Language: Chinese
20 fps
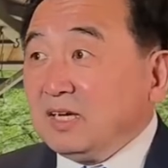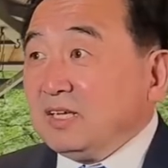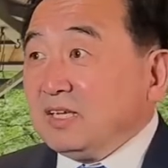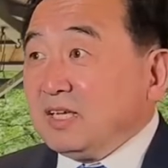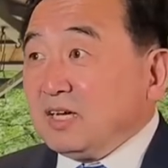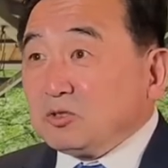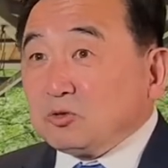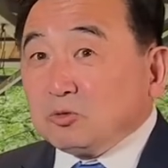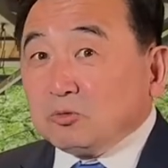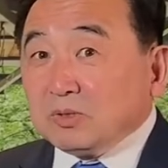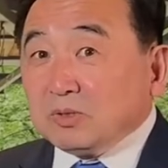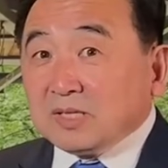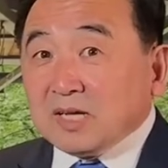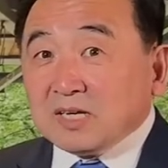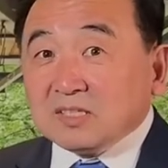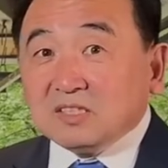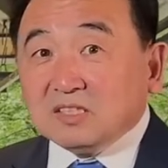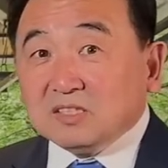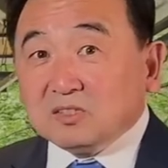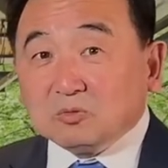他除了他
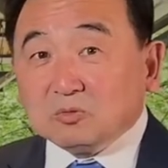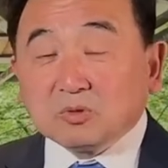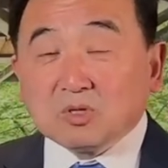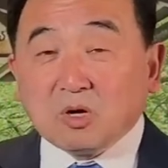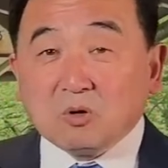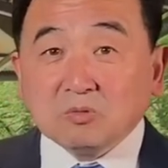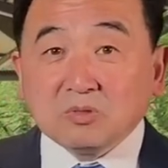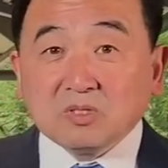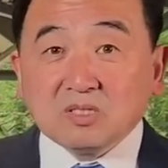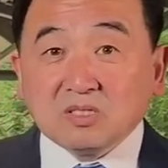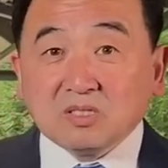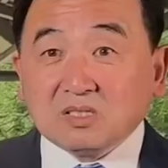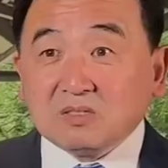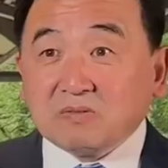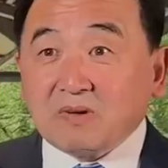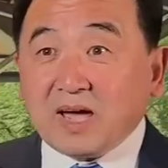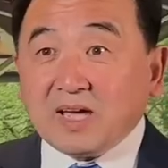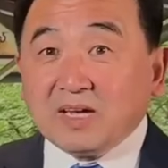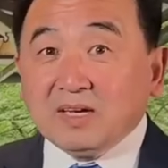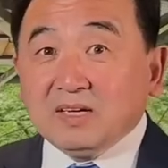各种投资之
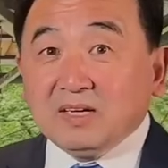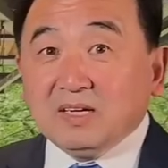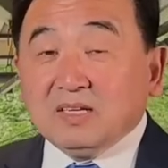外，